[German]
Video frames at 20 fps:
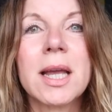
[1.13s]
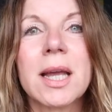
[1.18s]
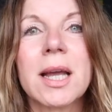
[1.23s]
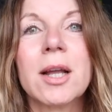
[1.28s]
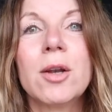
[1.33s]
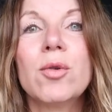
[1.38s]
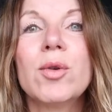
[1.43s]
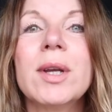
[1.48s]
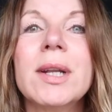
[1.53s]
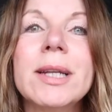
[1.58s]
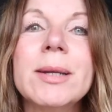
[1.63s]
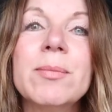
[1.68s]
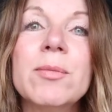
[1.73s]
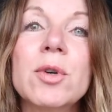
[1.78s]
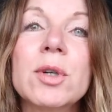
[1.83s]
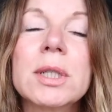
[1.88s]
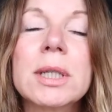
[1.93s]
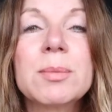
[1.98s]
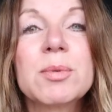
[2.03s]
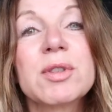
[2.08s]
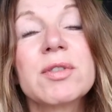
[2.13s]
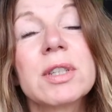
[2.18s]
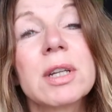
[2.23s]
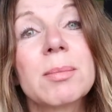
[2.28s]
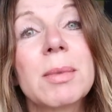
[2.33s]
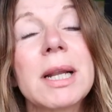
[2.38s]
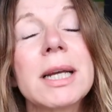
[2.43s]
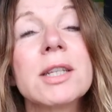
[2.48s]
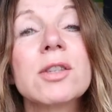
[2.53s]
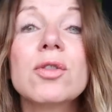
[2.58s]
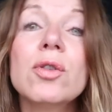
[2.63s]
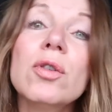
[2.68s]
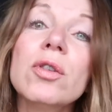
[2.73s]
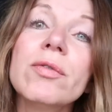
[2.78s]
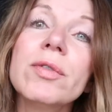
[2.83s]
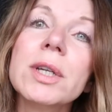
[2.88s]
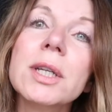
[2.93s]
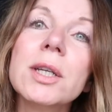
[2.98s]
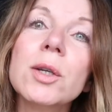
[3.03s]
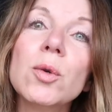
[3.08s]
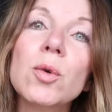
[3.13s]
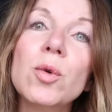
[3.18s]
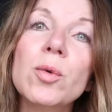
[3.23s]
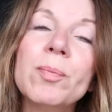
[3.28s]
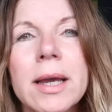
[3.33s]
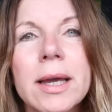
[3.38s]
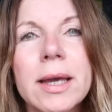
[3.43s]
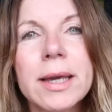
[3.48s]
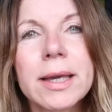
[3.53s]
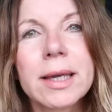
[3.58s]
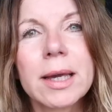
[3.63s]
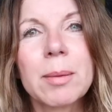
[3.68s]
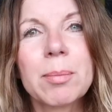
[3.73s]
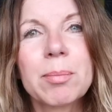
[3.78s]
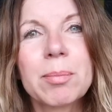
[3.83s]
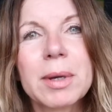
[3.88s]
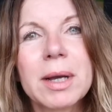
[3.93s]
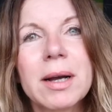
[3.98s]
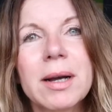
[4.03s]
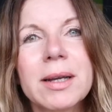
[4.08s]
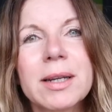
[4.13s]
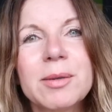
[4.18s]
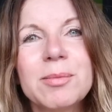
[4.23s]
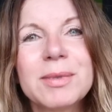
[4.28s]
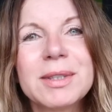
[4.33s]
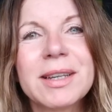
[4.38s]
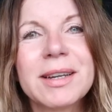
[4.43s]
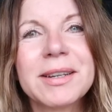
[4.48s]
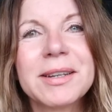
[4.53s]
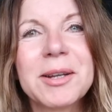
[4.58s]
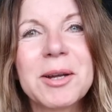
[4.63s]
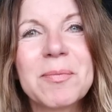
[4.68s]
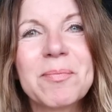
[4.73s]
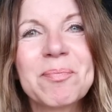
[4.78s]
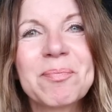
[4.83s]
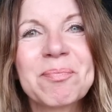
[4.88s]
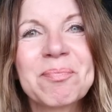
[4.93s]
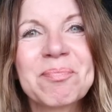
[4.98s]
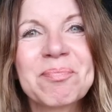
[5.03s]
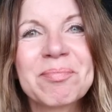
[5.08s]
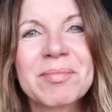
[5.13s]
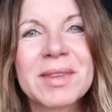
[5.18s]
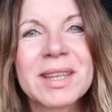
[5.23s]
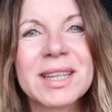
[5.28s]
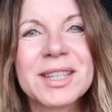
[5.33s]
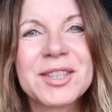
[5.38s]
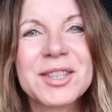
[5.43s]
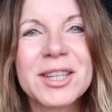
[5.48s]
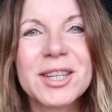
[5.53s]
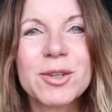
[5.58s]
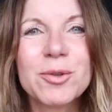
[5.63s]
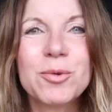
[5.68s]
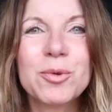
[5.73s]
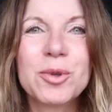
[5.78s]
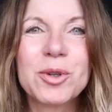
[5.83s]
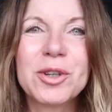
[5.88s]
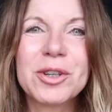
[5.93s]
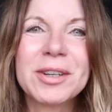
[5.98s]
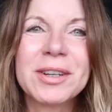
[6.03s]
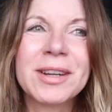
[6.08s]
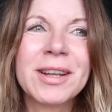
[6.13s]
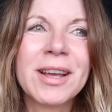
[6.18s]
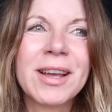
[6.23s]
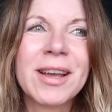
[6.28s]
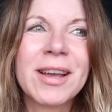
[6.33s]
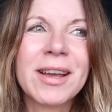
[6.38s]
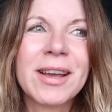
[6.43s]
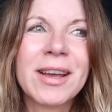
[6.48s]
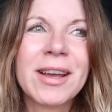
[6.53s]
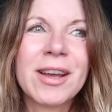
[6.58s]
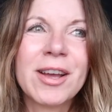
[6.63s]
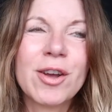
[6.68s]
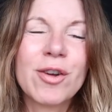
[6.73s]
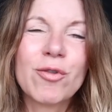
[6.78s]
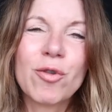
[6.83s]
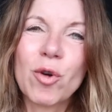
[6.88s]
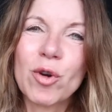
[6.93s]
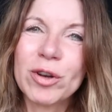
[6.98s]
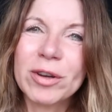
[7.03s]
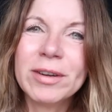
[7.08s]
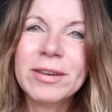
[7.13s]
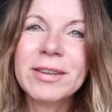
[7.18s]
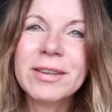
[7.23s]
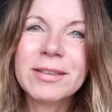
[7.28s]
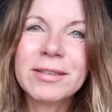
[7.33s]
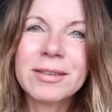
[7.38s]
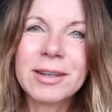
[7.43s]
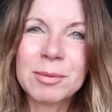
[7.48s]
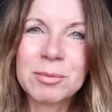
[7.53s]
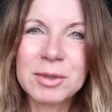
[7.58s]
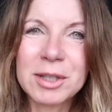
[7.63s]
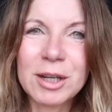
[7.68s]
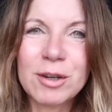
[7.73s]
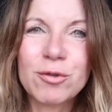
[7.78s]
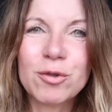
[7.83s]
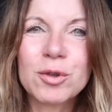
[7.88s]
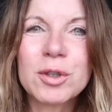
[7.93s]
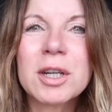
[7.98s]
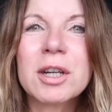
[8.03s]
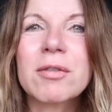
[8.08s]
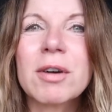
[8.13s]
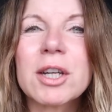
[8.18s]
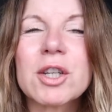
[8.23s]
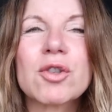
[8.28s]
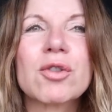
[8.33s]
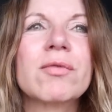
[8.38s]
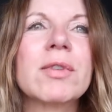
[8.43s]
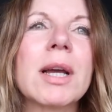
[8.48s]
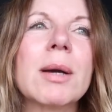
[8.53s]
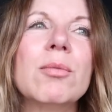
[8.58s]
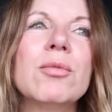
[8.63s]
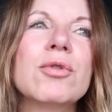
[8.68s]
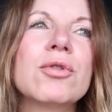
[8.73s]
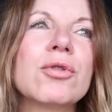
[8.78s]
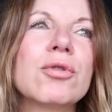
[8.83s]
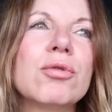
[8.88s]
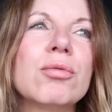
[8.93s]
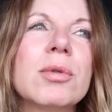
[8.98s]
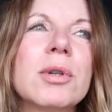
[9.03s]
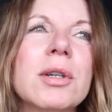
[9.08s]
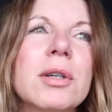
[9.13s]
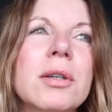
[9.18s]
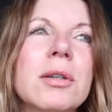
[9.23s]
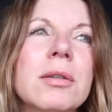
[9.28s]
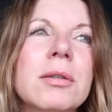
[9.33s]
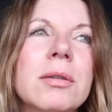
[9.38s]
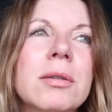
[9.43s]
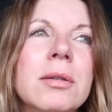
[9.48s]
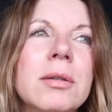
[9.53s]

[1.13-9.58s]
Hallo ihr Lieben, heute gibt es wieder mal ein Talk-Video. Ich habe gerade mit einer sehr guten Freundin am Telefon gequatscht und wir haben uns über